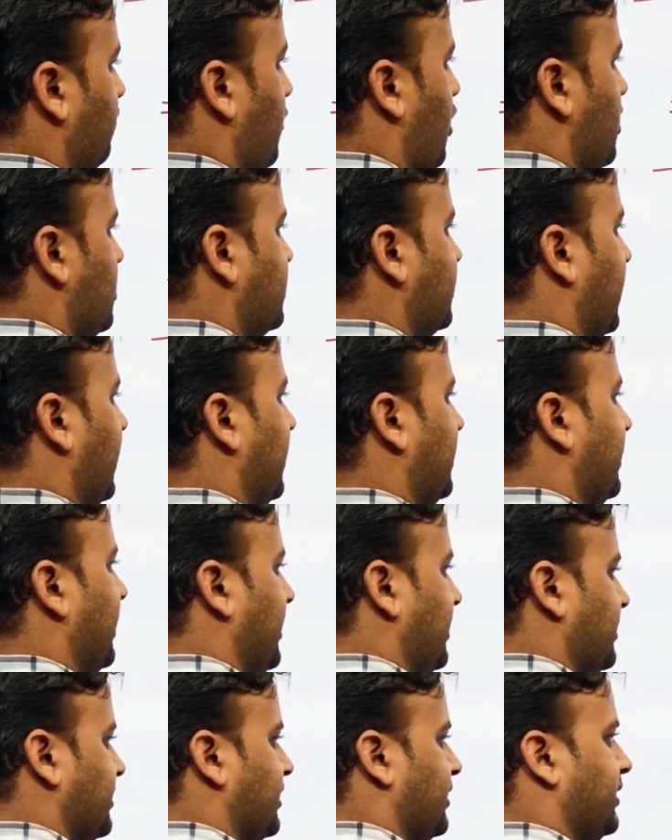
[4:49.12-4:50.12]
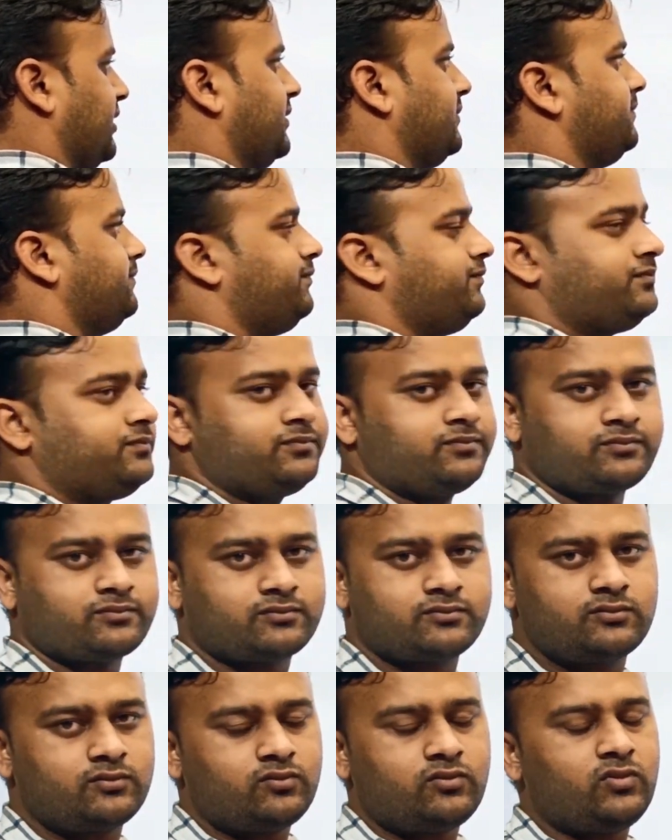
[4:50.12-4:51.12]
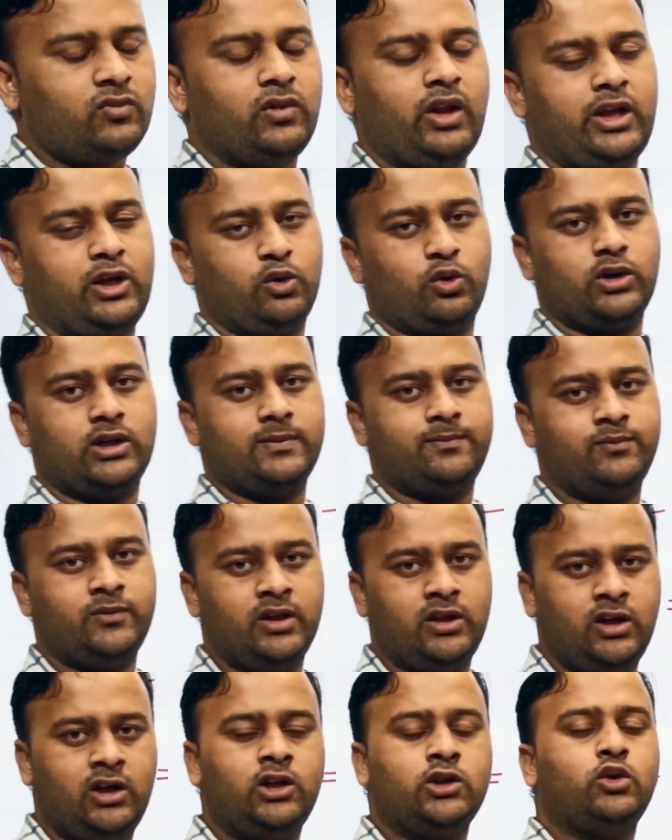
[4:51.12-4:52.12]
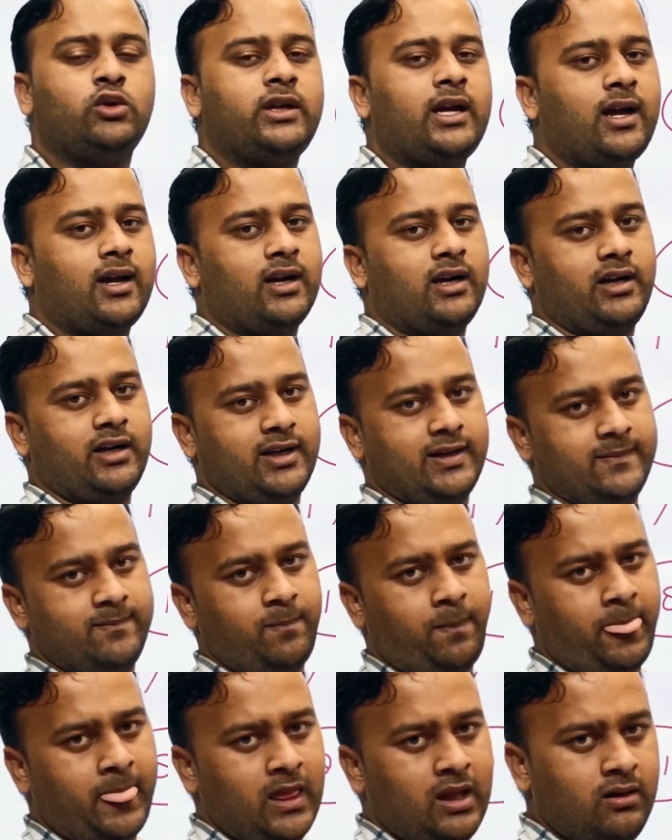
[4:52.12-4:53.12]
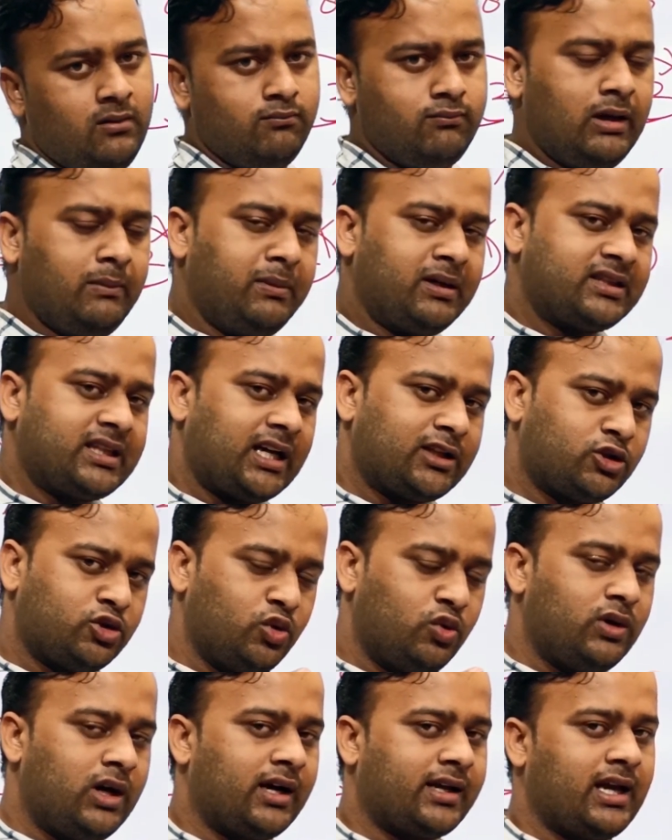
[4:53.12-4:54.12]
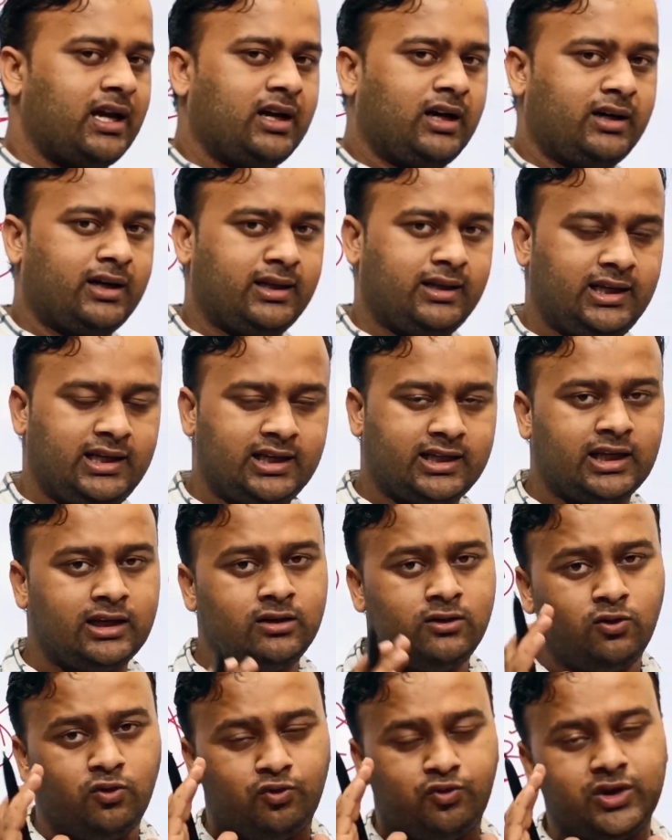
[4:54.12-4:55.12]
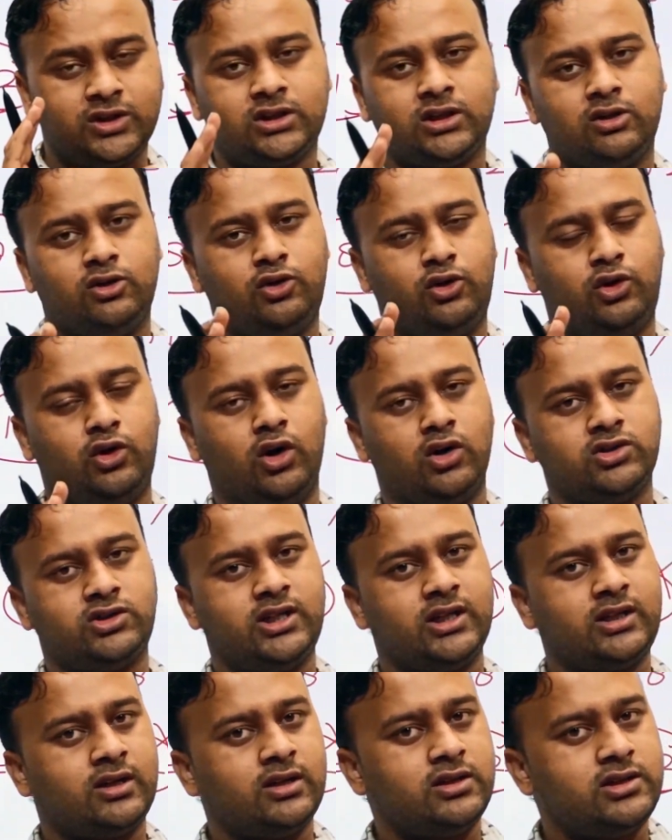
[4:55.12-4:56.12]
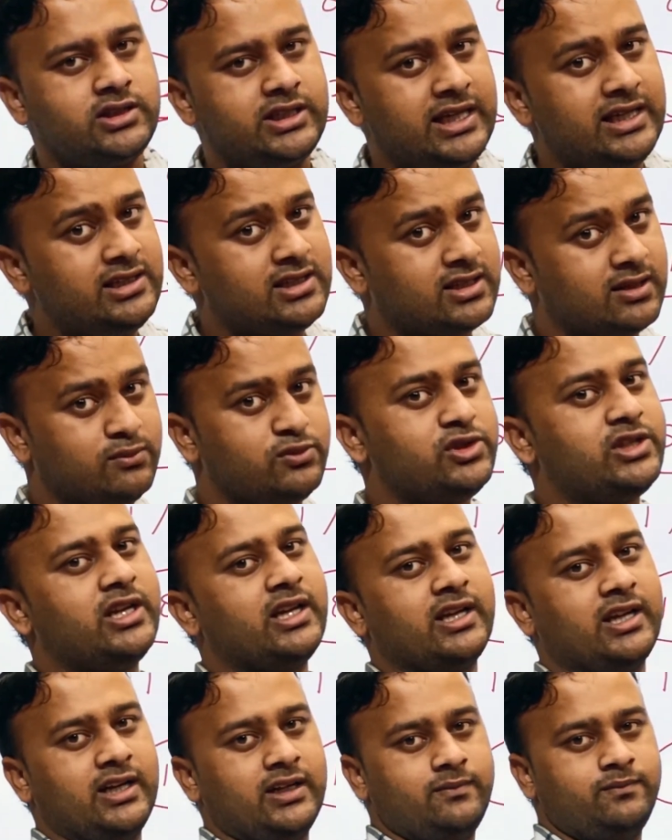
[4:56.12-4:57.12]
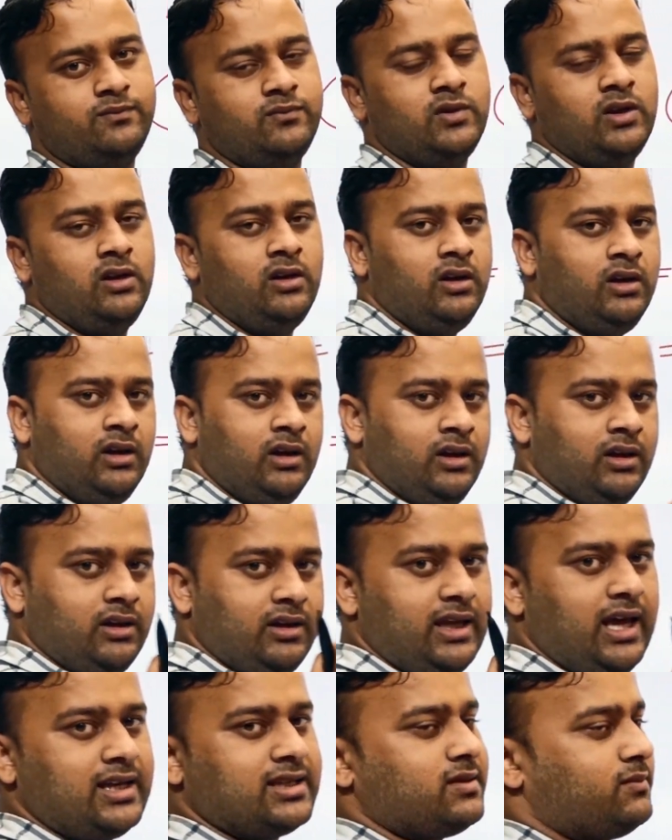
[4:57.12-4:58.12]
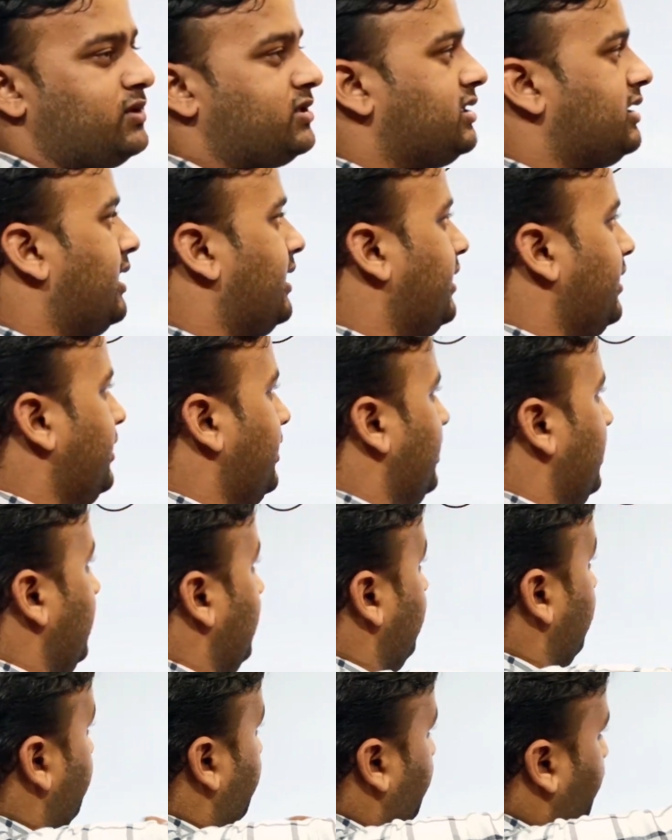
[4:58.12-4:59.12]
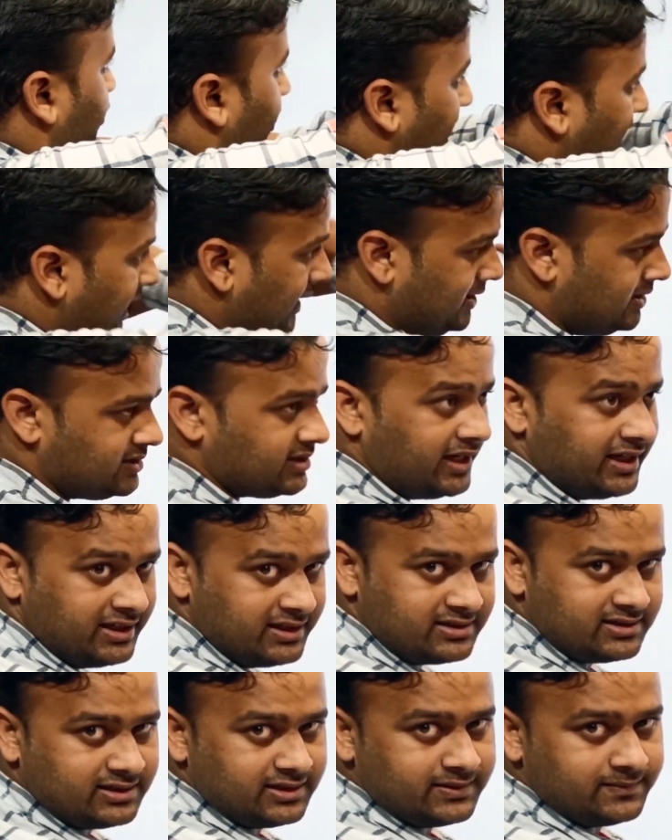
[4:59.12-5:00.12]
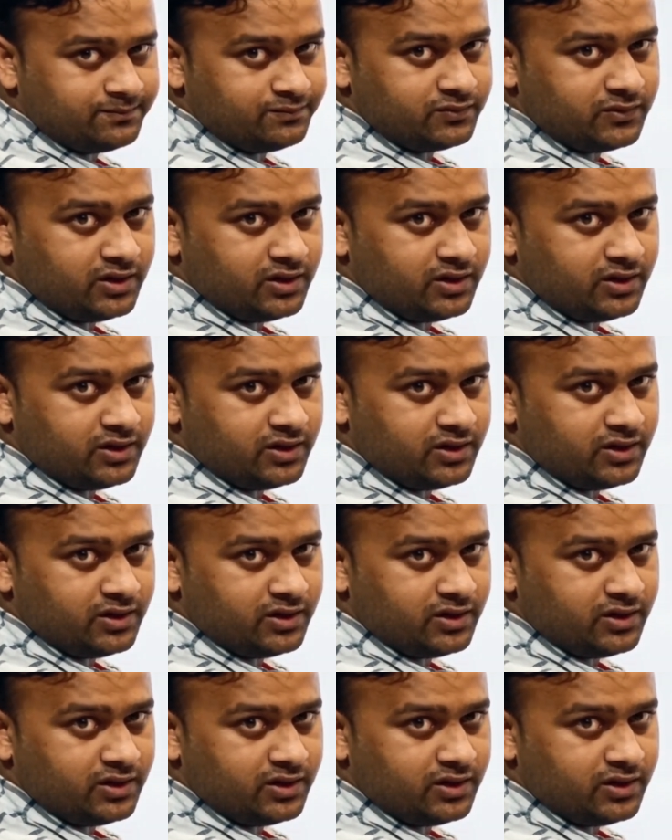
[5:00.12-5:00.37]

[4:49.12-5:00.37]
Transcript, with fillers: बॉस गलत है आंसर ये नहीं होगा तो क्या करना है मैं बता तो दूंगा क्या करना है लेकिन विथ लॉजिक चीज समझिएगा क्या समझना है राइट right साइड से